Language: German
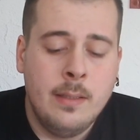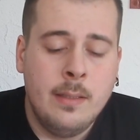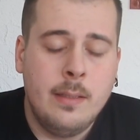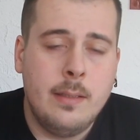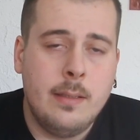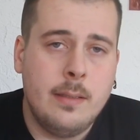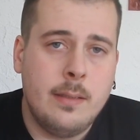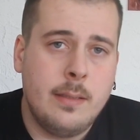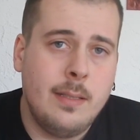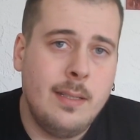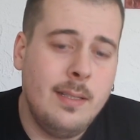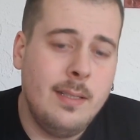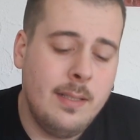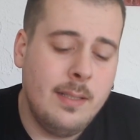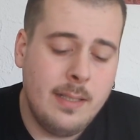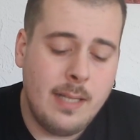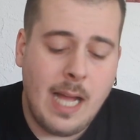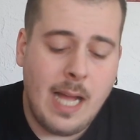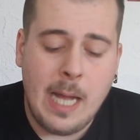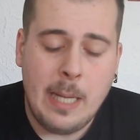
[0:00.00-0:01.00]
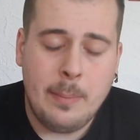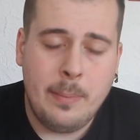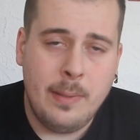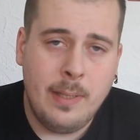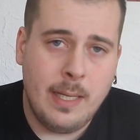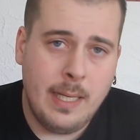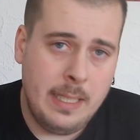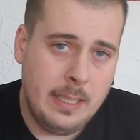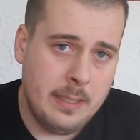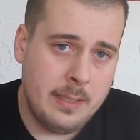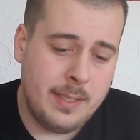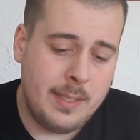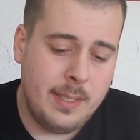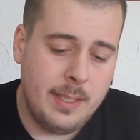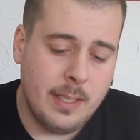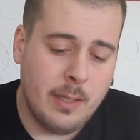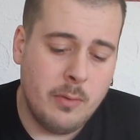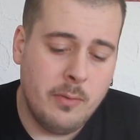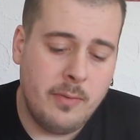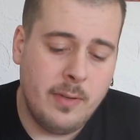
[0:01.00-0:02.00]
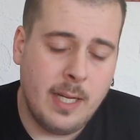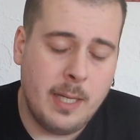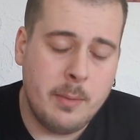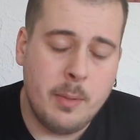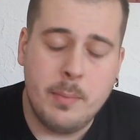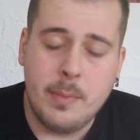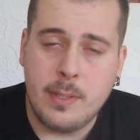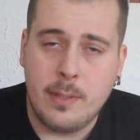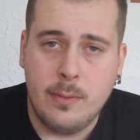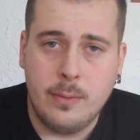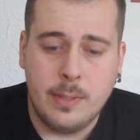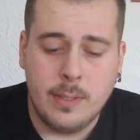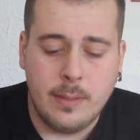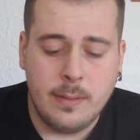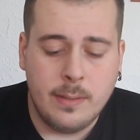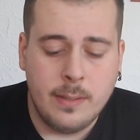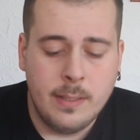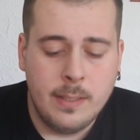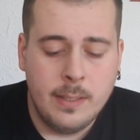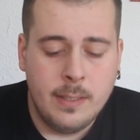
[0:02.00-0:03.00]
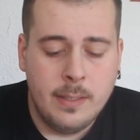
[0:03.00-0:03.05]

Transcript: Äh, aber leider ist die Aufnahme misslungen.